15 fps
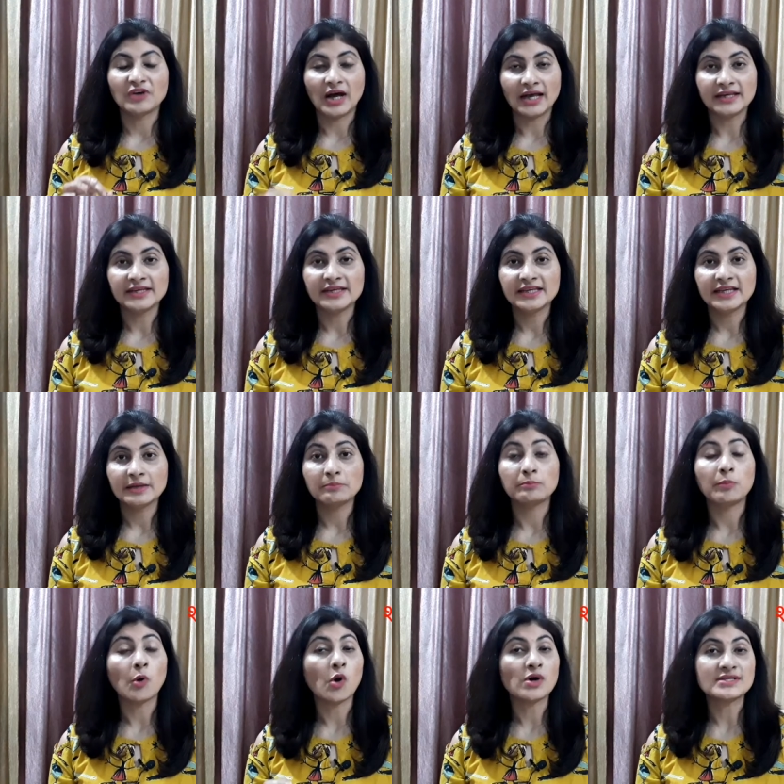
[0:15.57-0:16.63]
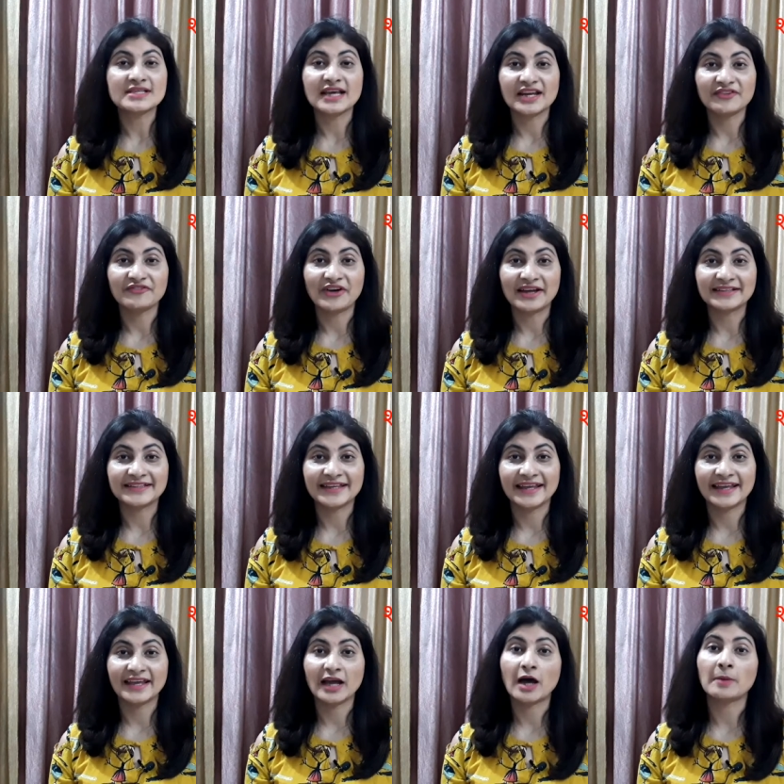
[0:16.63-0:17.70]
हनी के बहुत सारे फ़ायदे
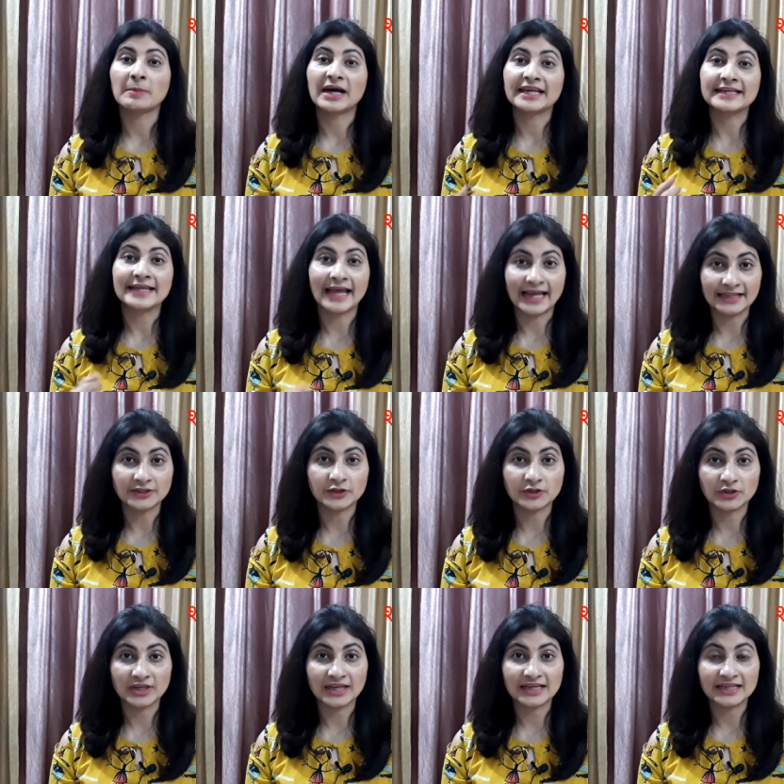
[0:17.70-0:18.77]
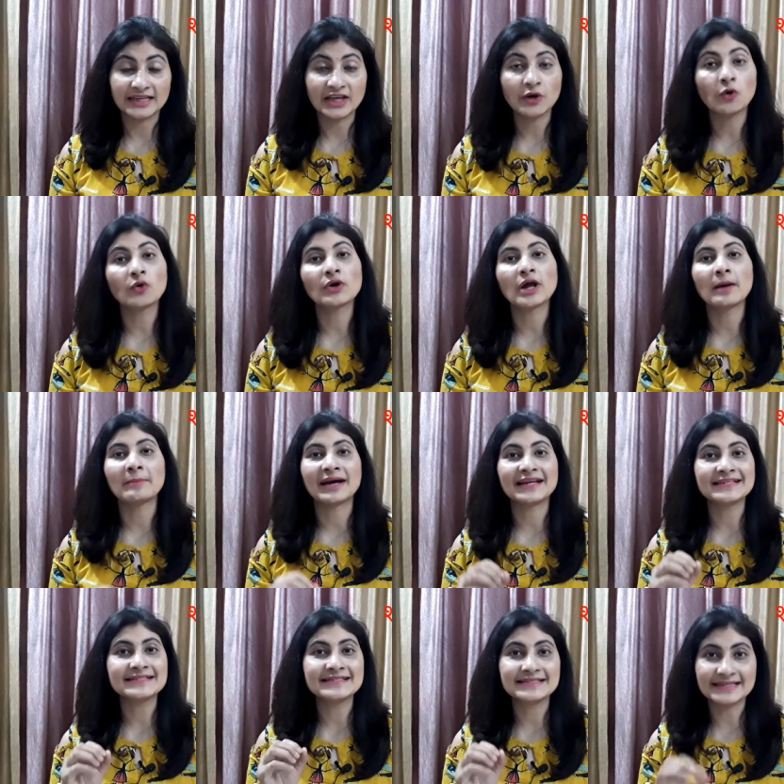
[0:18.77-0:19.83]
हैं हमारी हेल्थ के लिए और
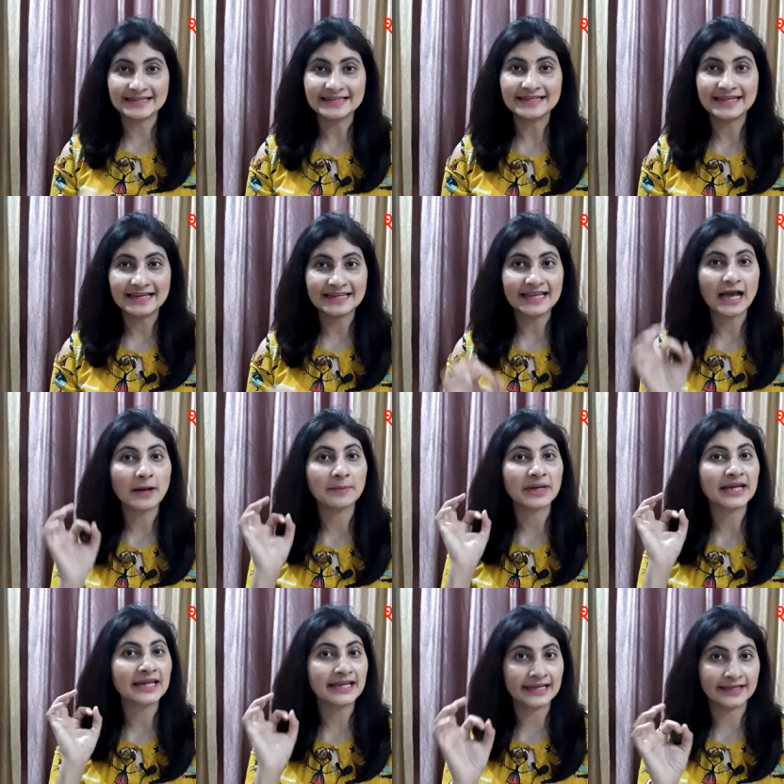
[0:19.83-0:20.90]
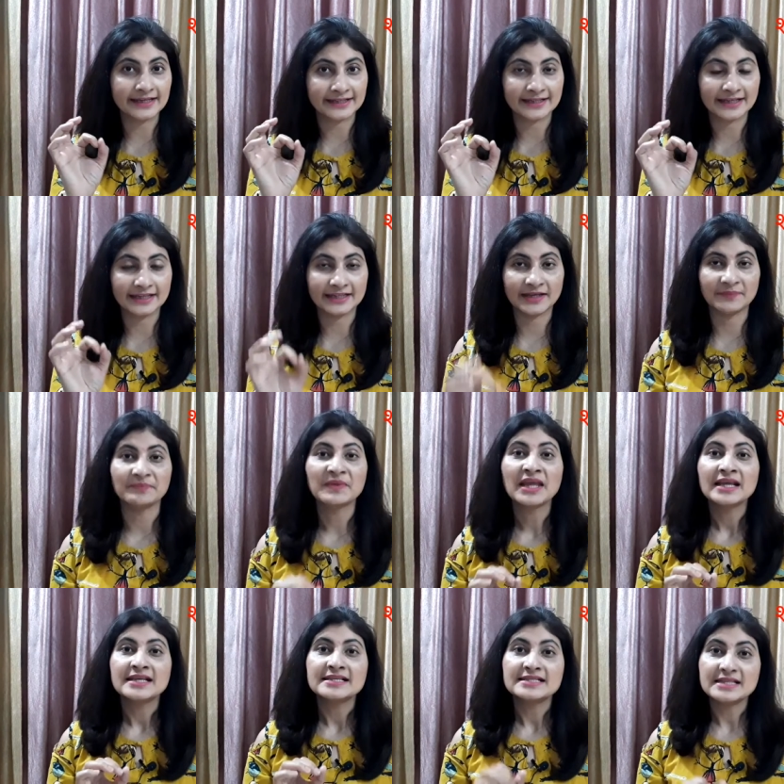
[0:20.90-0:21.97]
हमारी स्किन के लिए हमारे हेयर के लिए
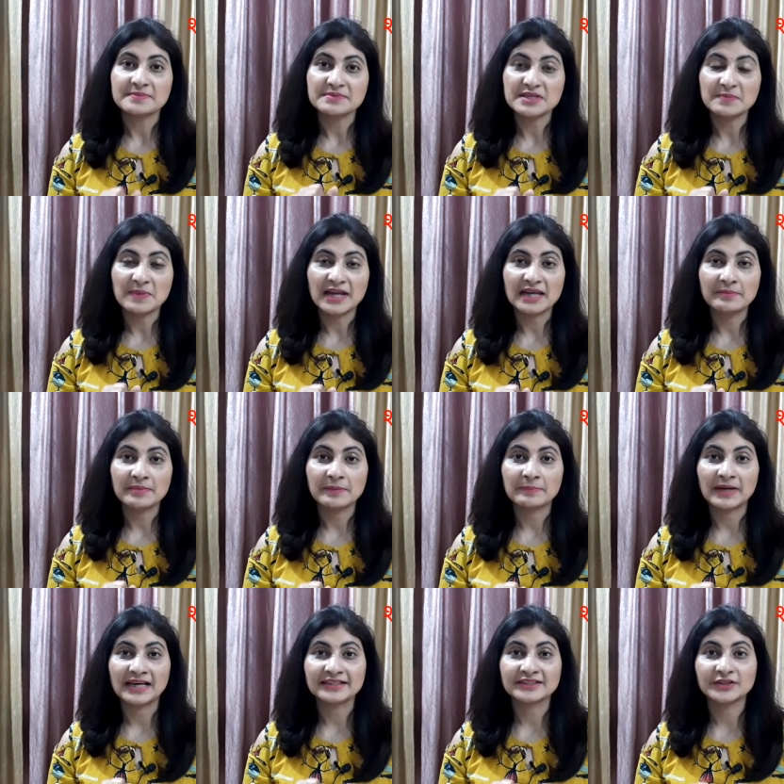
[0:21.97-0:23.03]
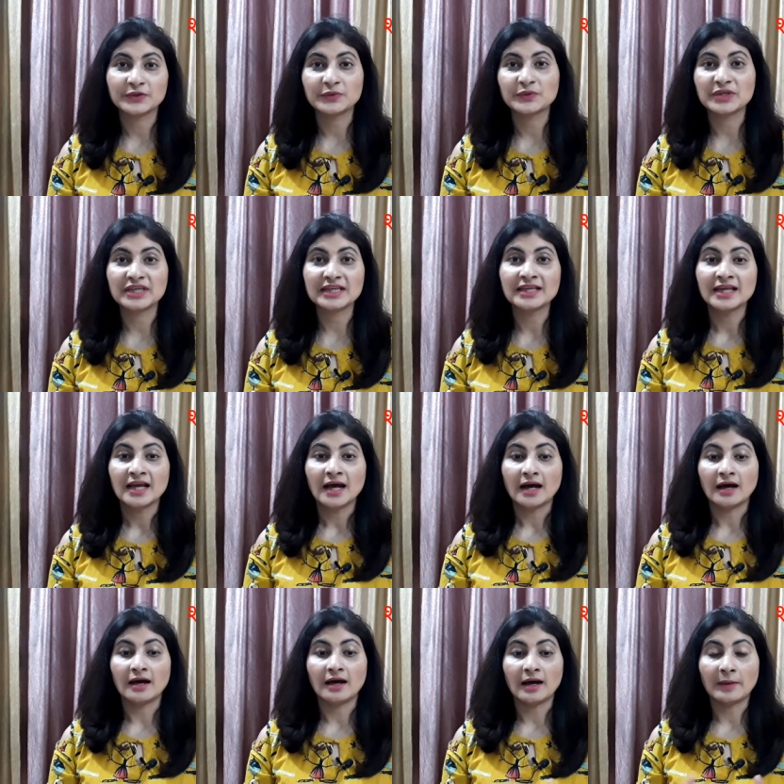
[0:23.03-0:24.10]
सबसे पहले मैं बात करूँगी
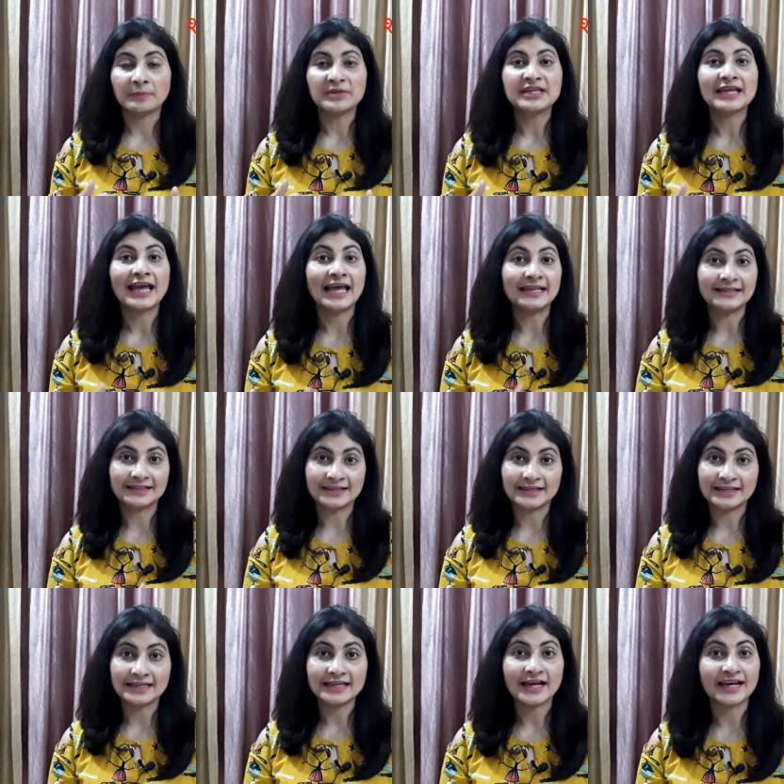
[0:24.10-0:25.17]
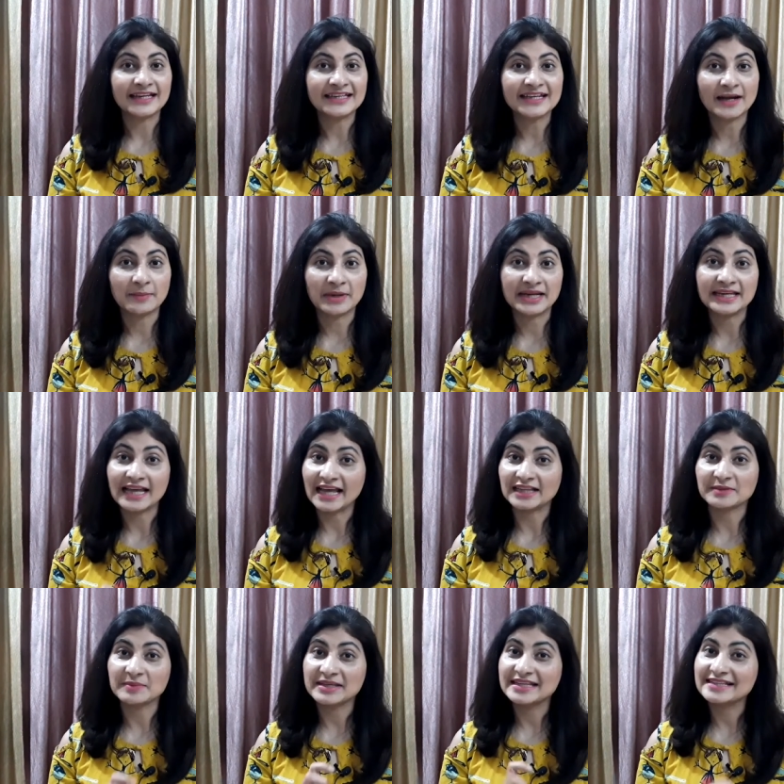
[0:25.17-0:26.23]
अपनी हेल्थ की कि हनी हमारी
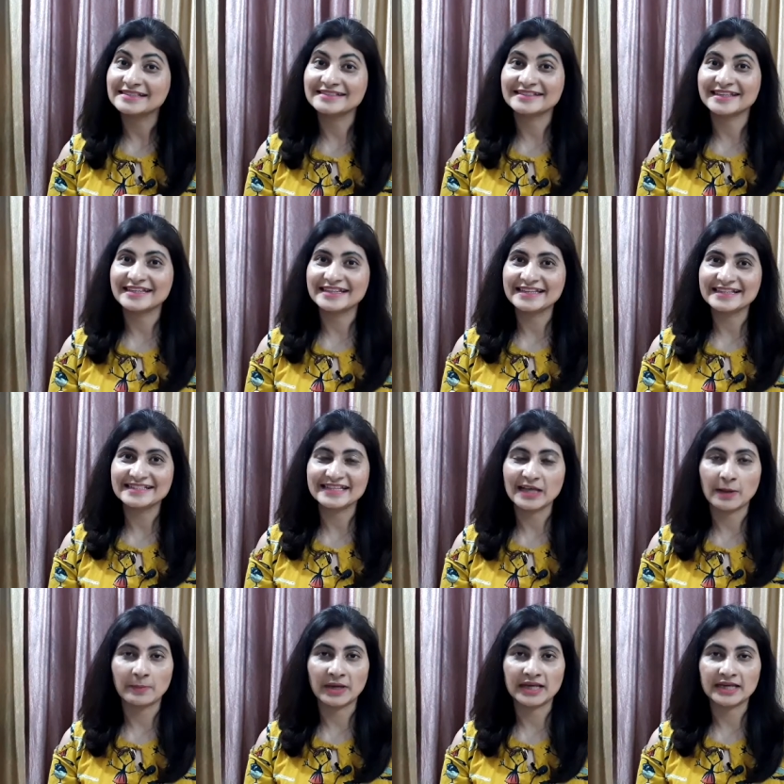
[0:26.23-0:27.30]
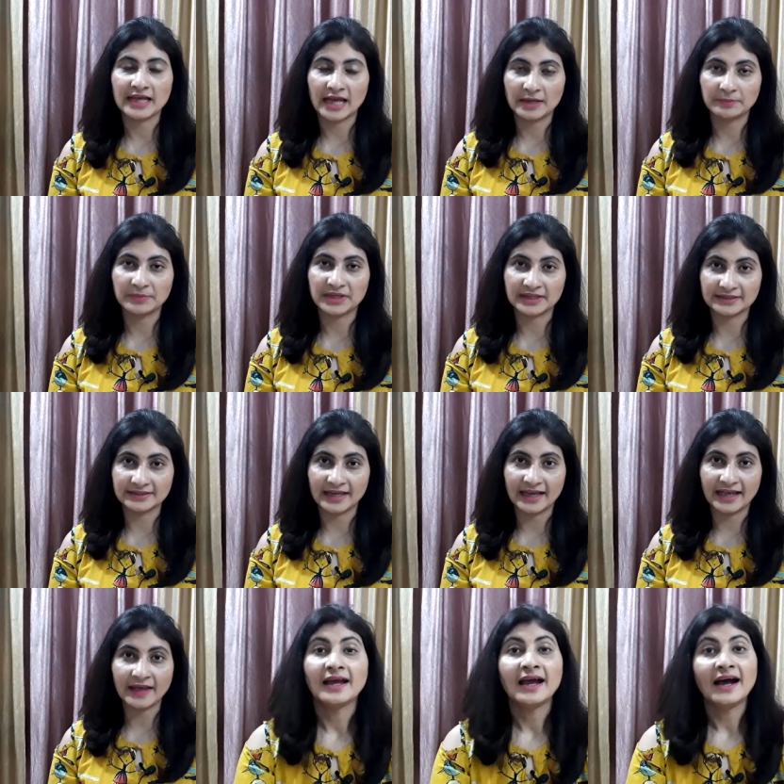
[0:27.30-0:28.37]
हेल्थ में किस तरीके से हमारी हेल्प करता
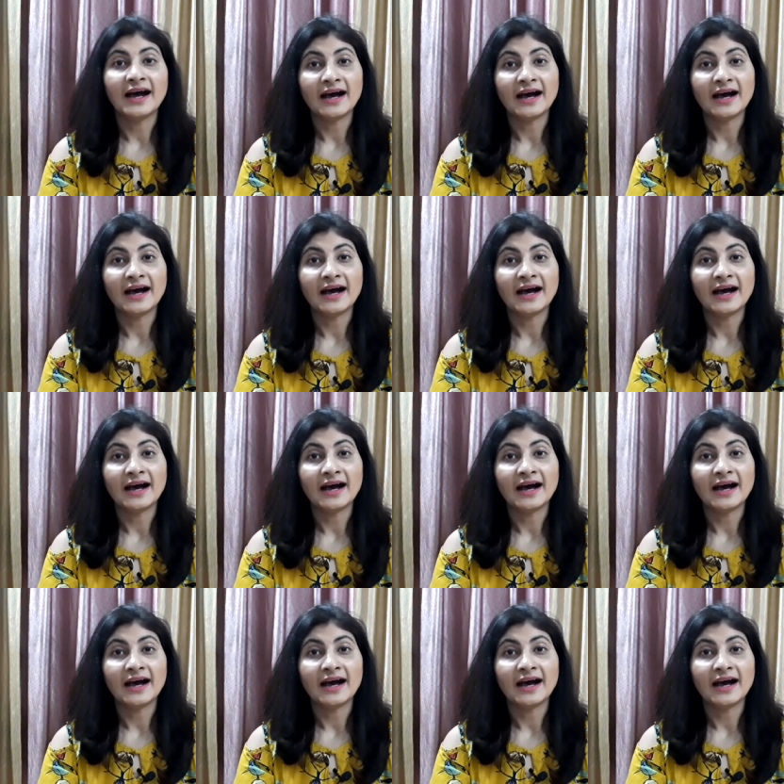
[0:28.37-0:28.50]
है